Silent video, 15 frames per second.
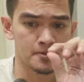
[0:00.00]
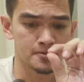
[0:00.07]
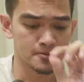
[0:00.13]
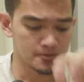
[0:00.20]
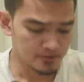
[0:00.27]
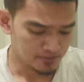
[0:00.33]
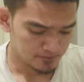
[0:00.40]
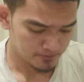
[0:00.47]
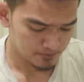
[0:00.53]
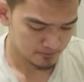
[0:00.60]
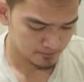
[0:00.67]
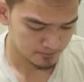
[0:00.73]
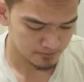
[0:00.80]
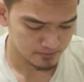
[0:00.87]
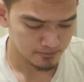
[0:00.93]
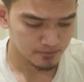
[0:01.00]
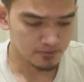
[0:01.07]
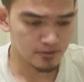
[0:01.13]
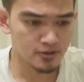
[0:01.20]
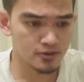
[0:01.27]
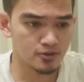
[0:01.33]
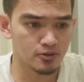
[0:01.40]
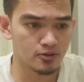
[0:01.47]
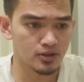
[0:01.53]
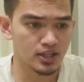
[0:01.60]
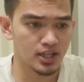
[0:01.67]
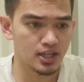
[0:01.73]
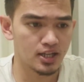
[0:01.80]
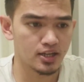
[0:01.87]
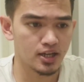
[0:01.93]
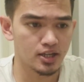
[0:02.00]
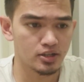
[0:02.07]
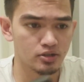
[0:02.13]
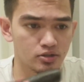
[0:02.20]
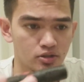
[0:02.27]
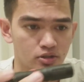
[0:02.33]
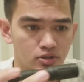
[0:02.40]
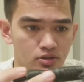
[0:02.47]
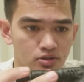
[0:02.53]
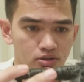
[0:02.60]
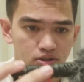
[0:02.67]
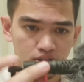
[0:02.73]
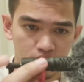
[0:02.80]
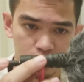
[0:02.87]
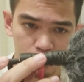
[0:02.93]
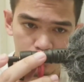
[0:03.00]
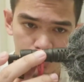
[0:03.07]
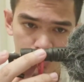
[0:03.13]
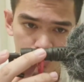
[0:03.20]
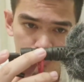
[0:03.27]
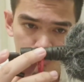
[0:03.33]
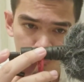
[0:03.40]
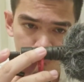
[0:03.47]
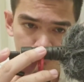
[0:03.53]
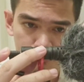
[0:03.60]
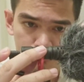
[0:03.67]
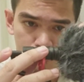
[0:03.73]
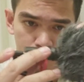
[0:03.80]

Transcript: so, ito, ilalagay niyo to dito sa loob.